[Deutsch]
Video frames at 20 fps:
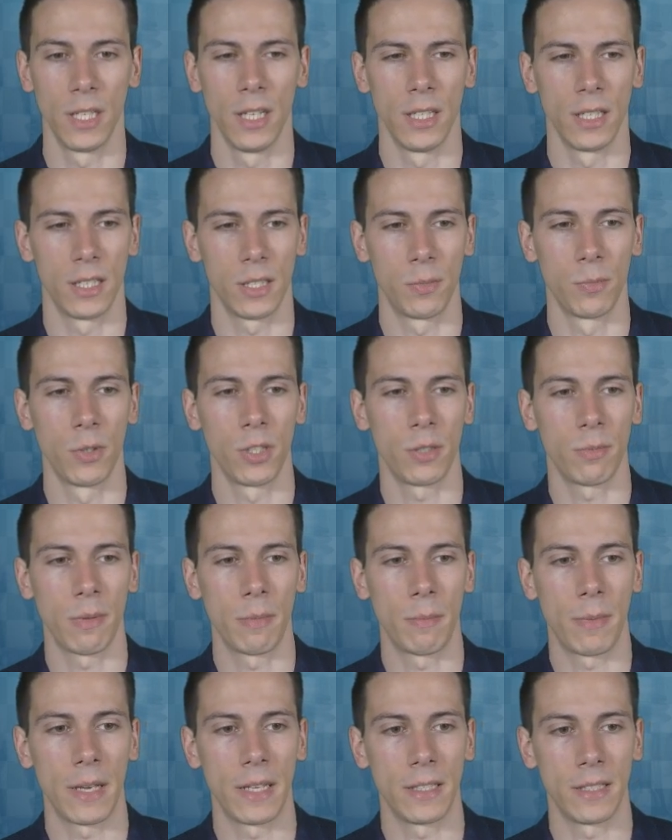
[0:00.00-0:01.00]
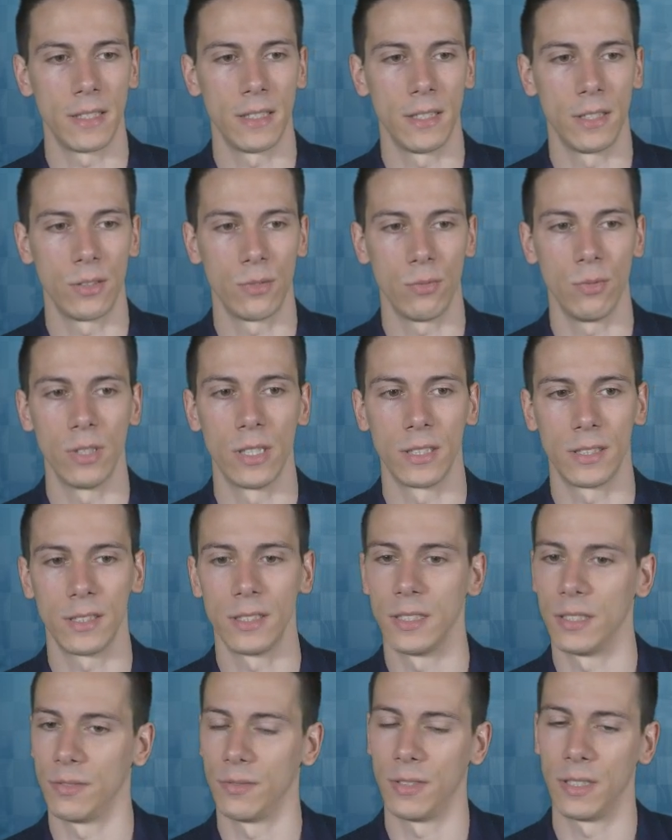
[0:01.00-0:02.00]
Das möchte man beides nicht zulassen,
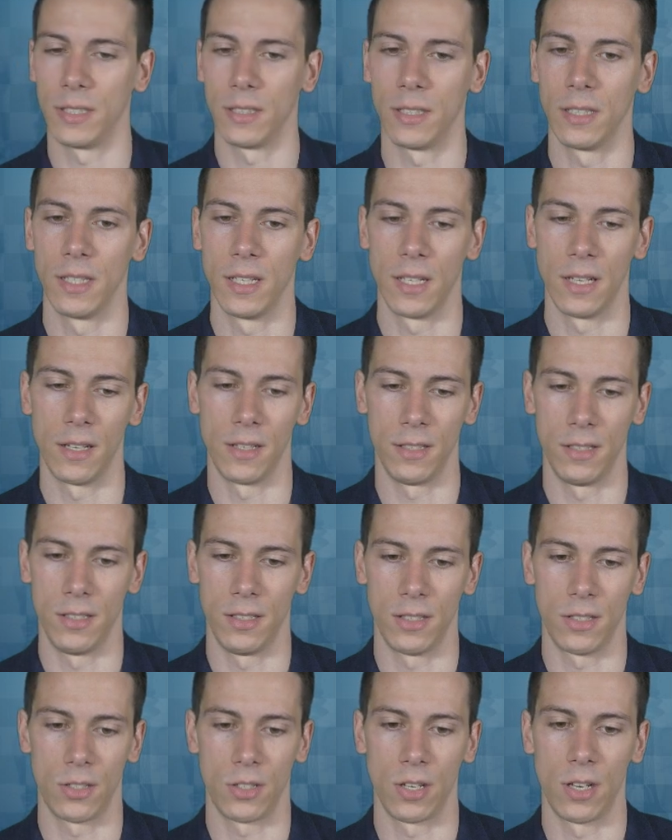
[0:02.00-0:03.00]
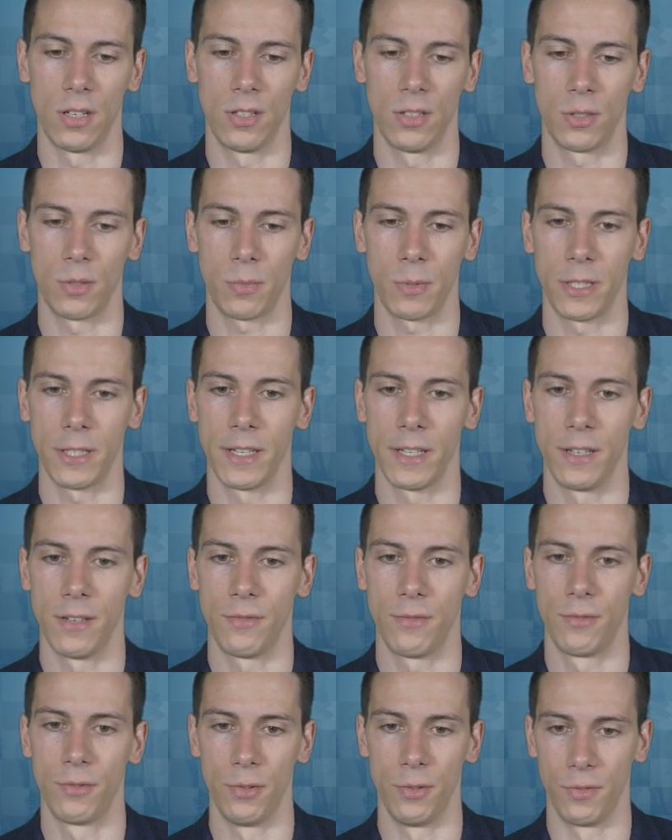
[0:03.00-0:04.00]
deswegen an dieser Stelle Springer
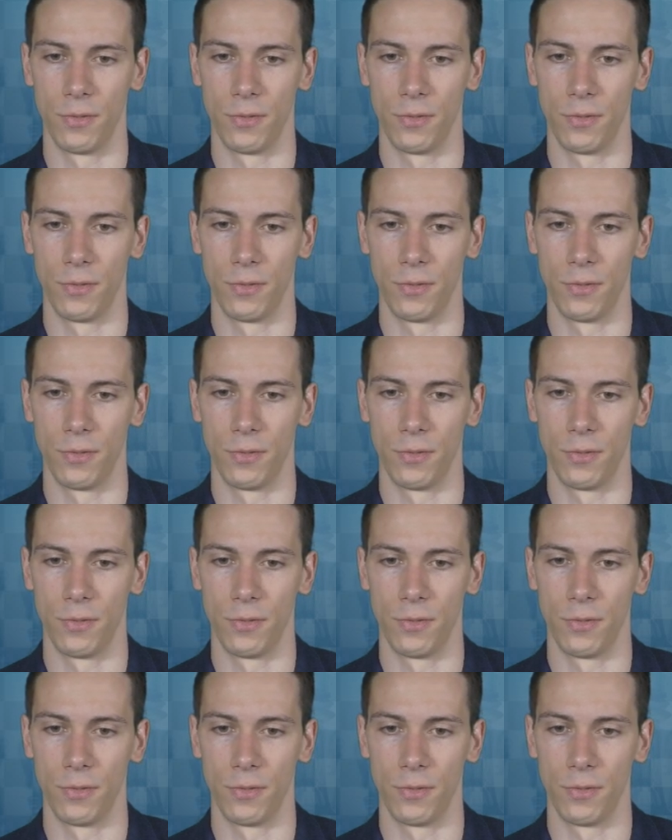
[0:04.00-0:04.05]
F5.